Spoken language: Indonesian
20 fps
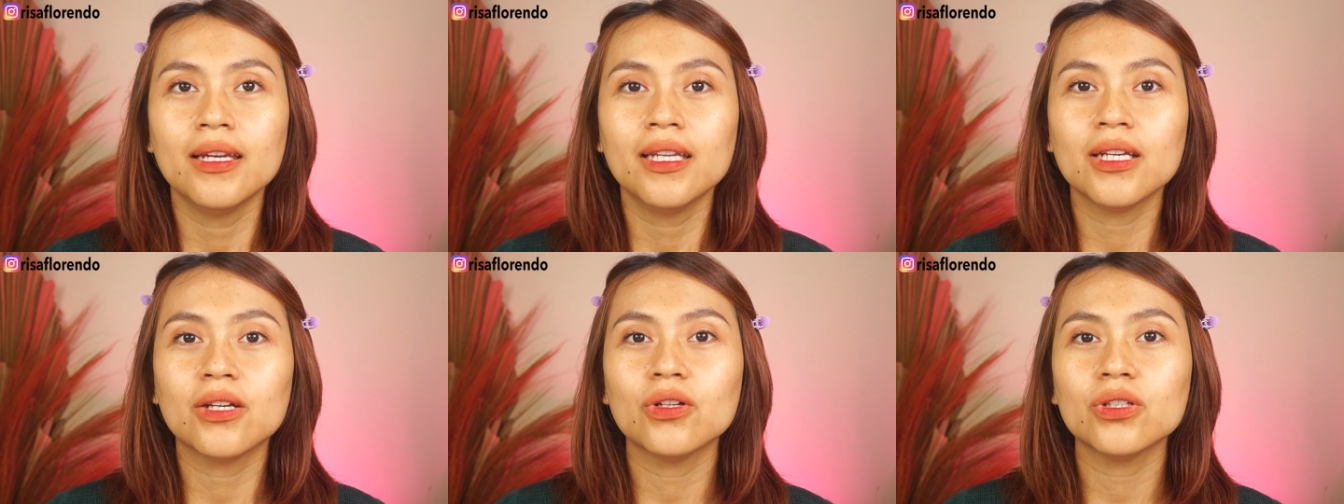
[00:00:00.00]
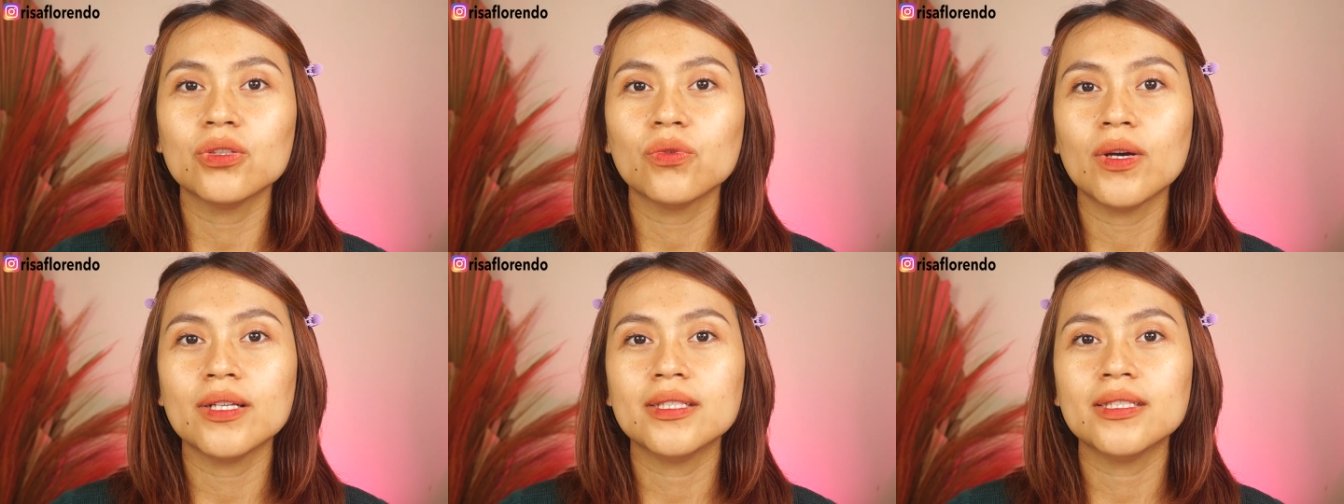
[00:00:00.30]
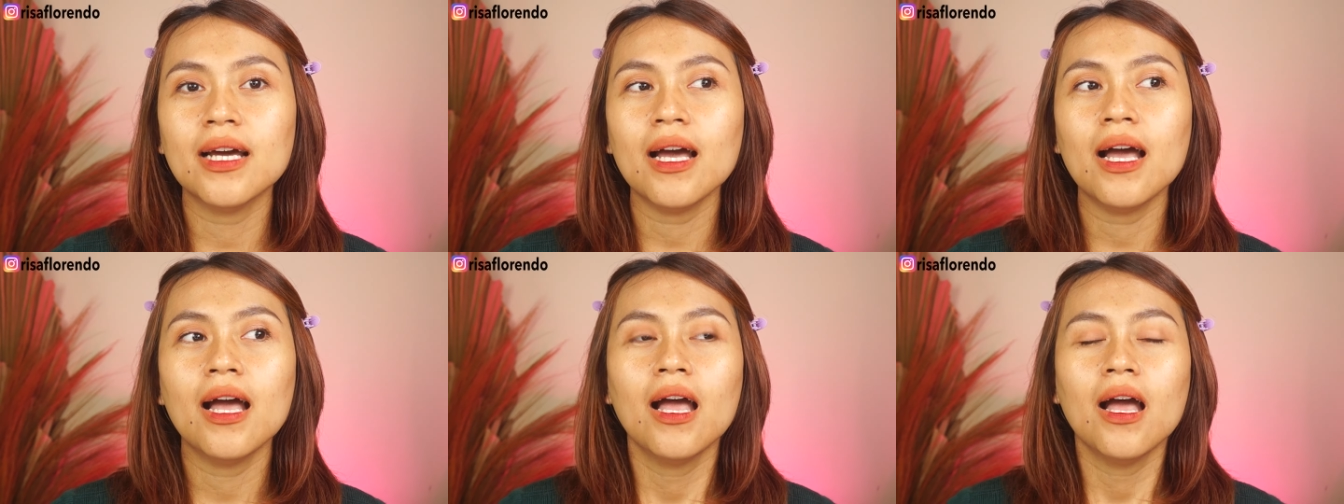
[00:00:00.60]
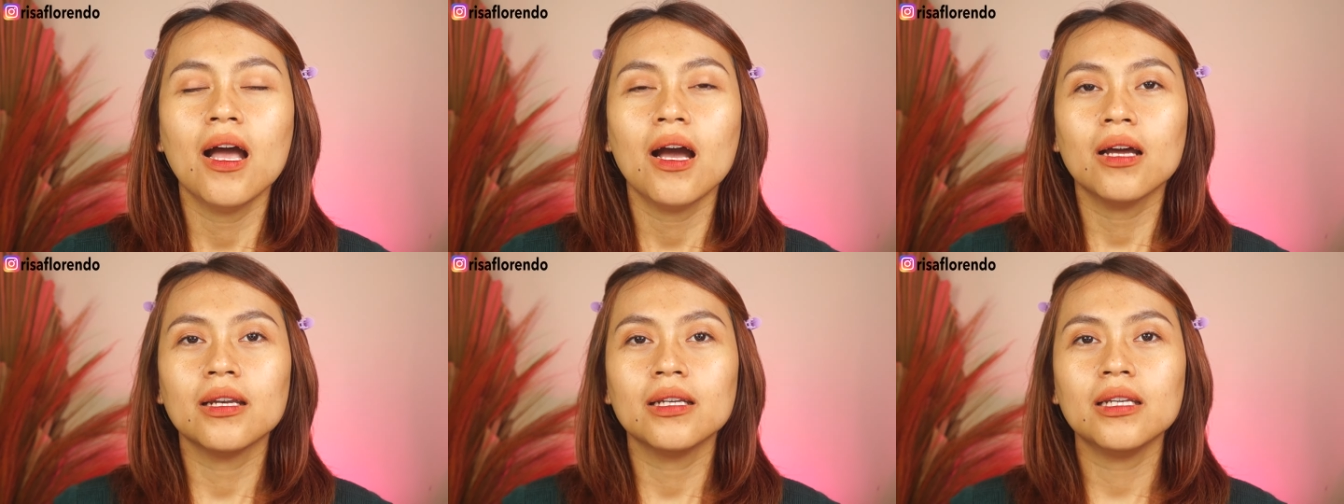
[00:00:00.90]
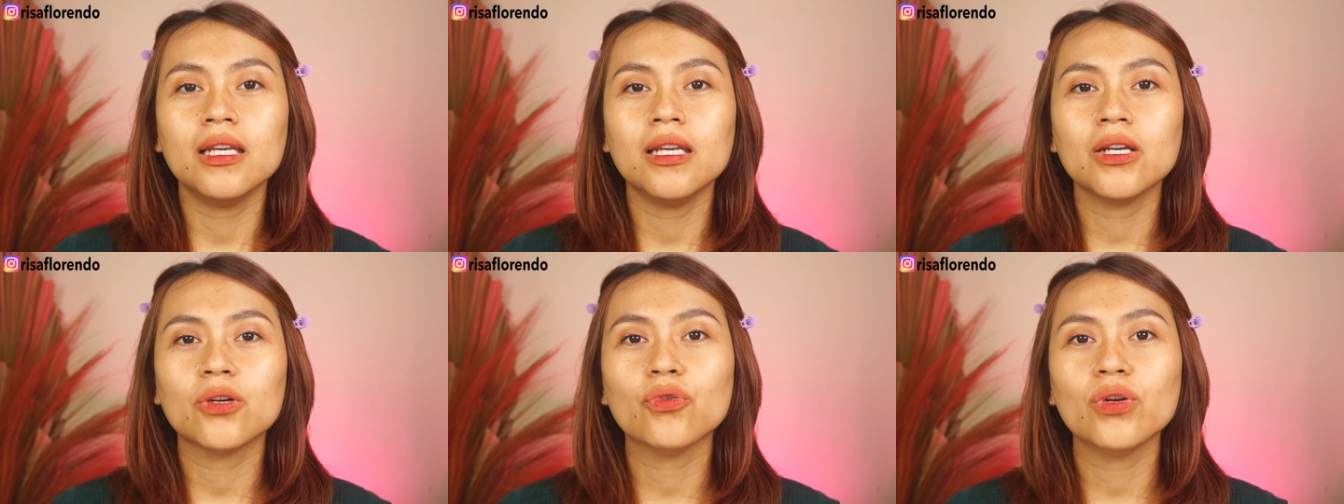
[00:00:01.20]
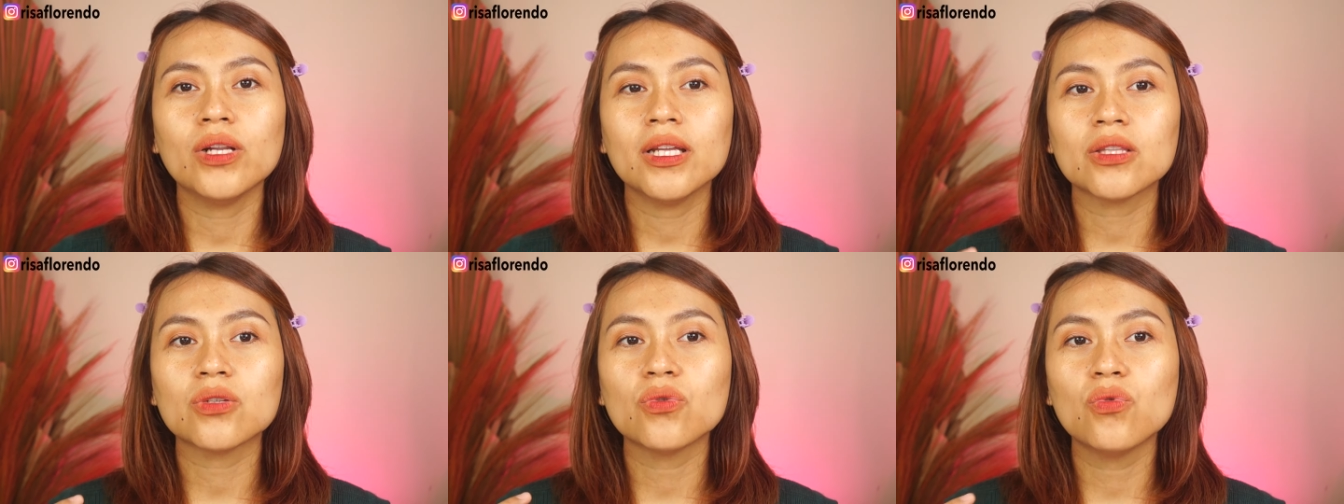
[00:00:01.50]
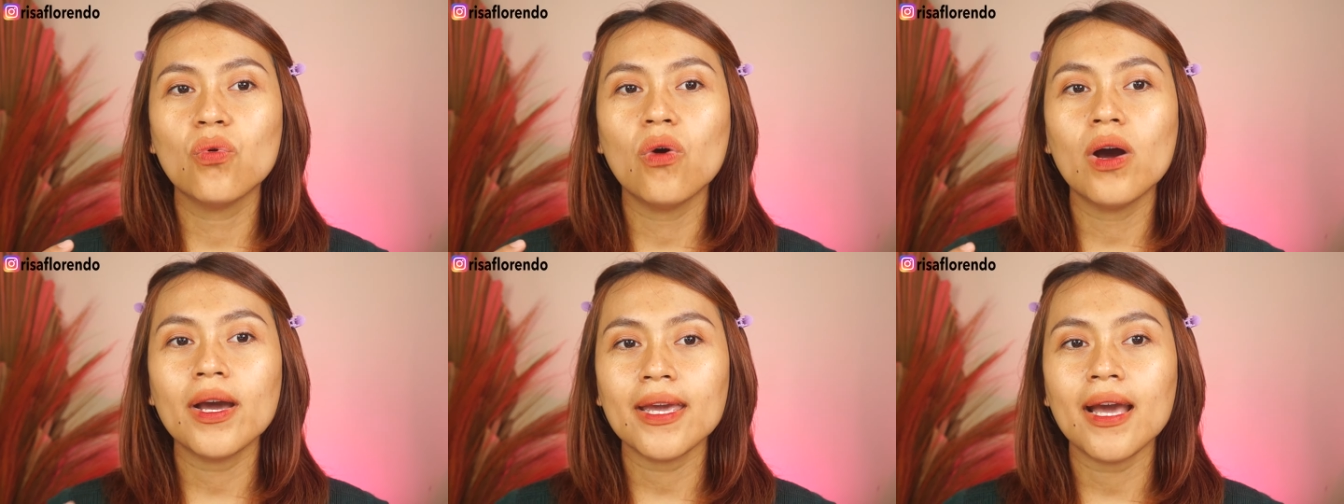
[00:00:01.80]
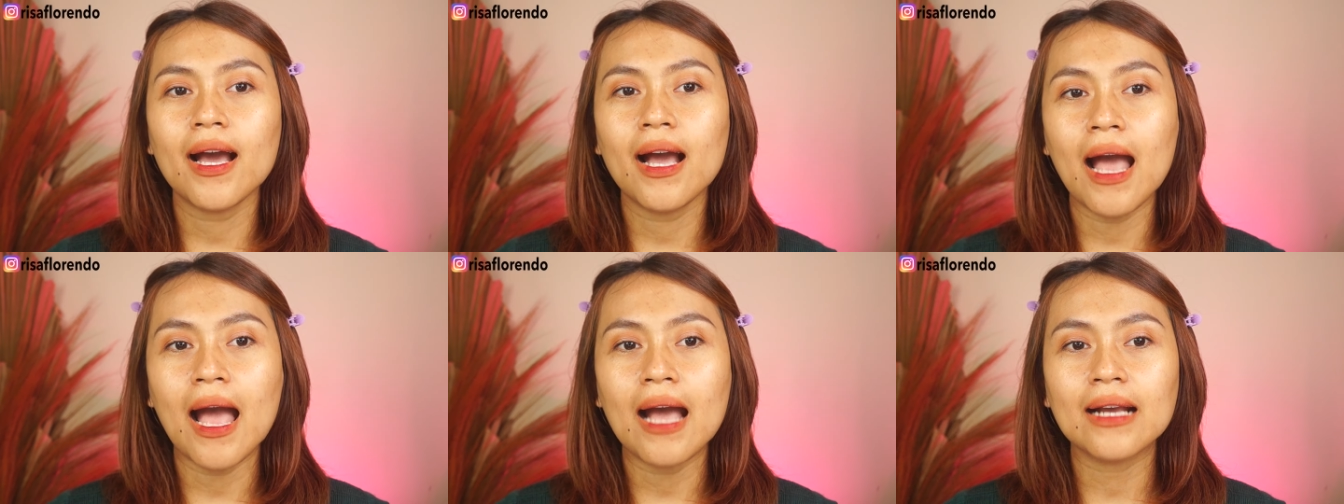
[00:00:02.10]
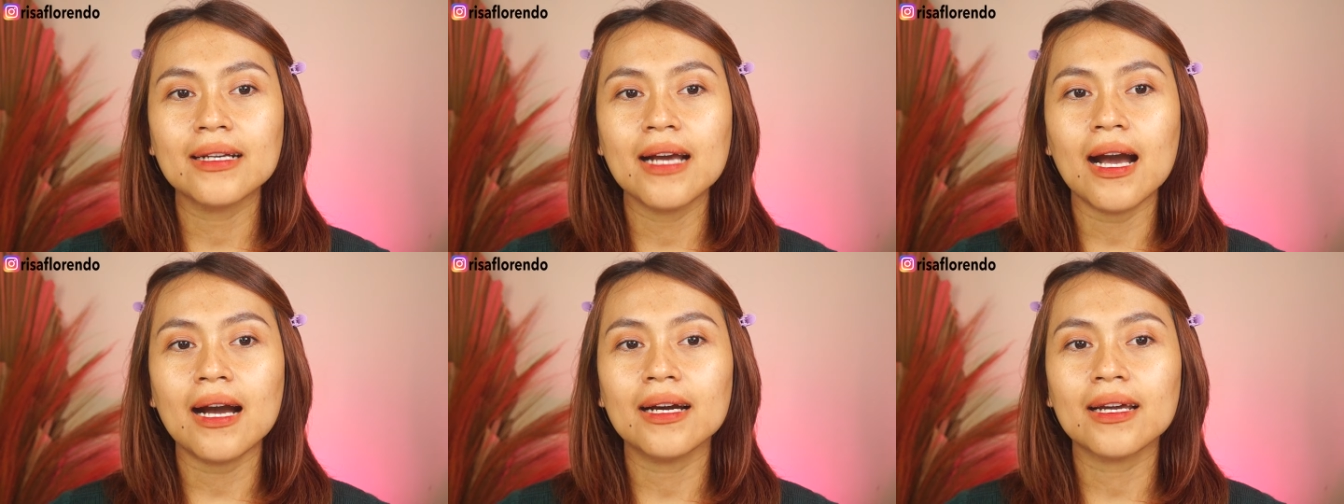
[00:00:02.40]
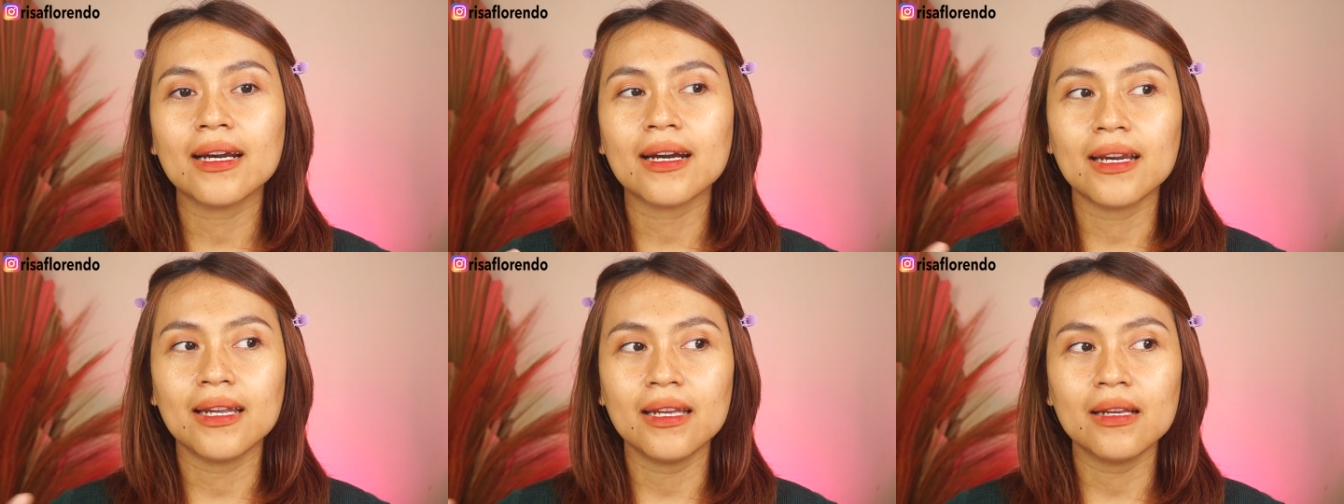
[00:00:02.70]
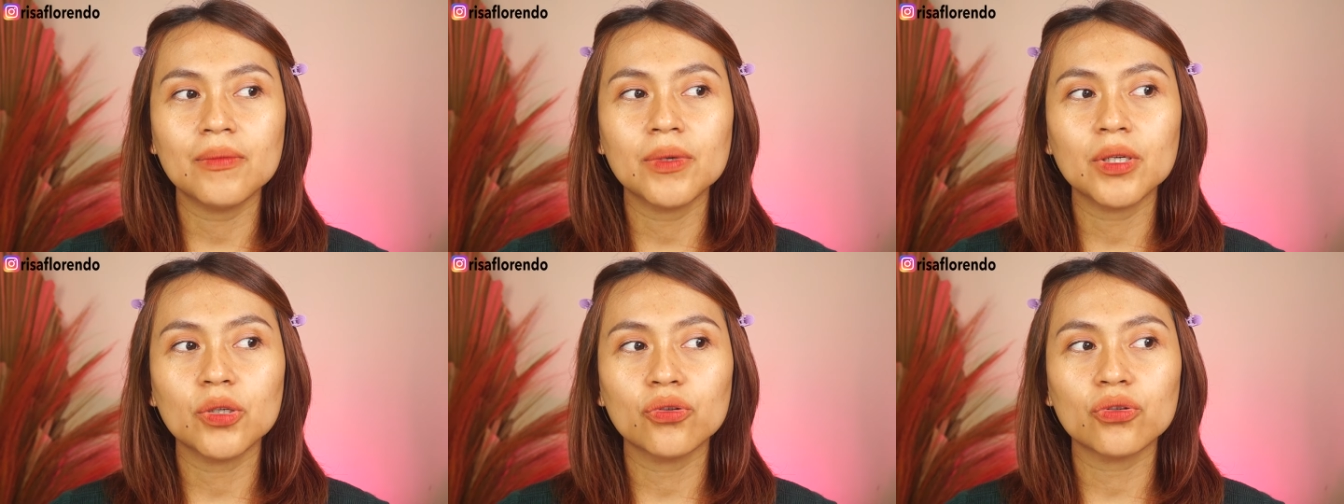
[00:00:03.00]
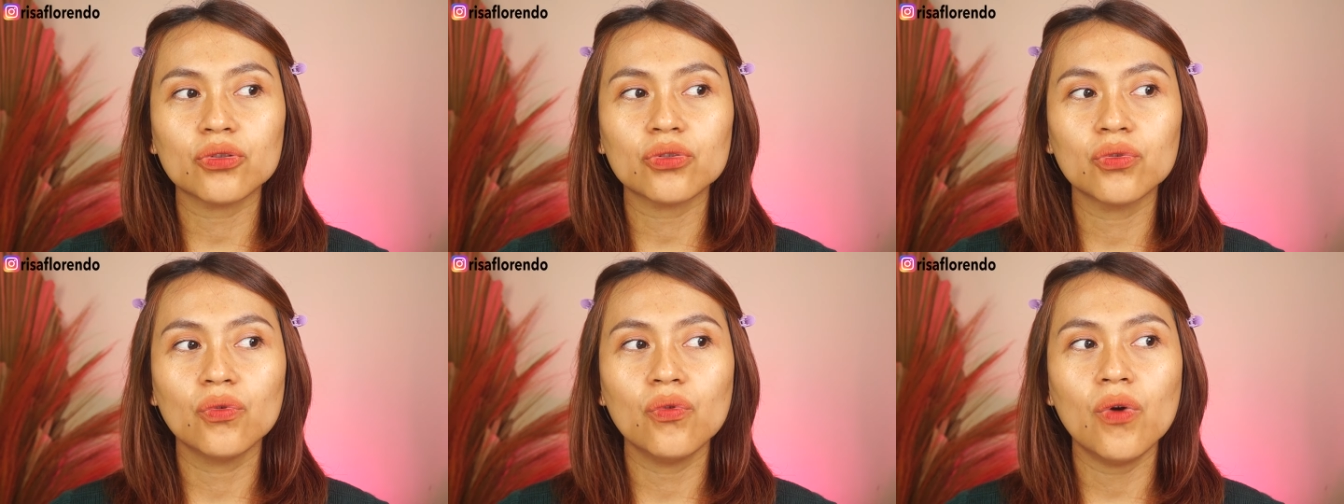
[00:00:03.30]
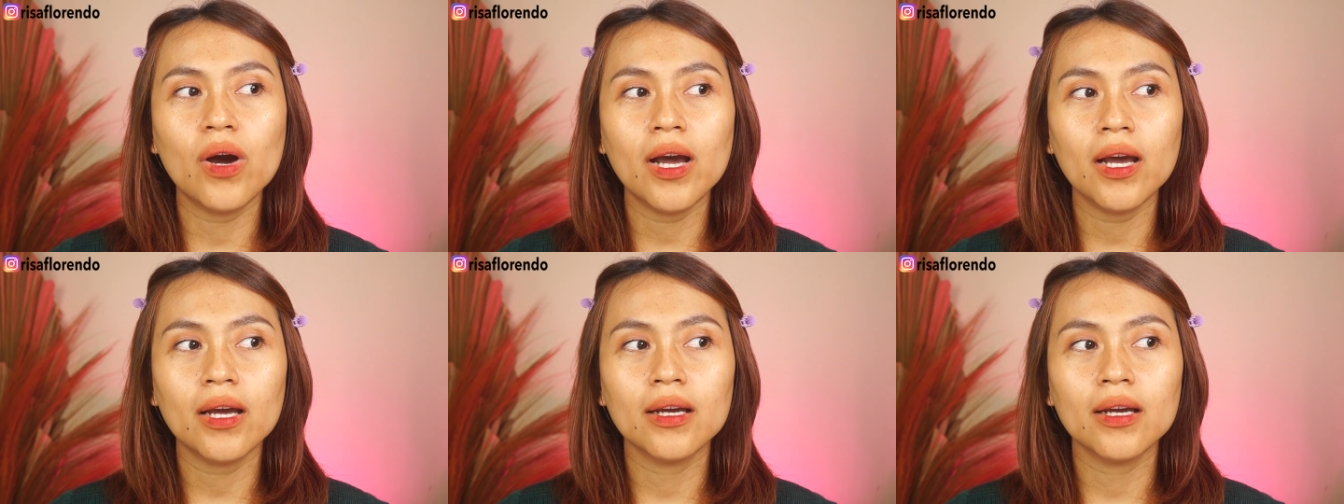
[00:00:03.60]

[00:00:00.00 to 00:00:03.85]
di kulit wajah di kulit gue yang agak kering menurut gue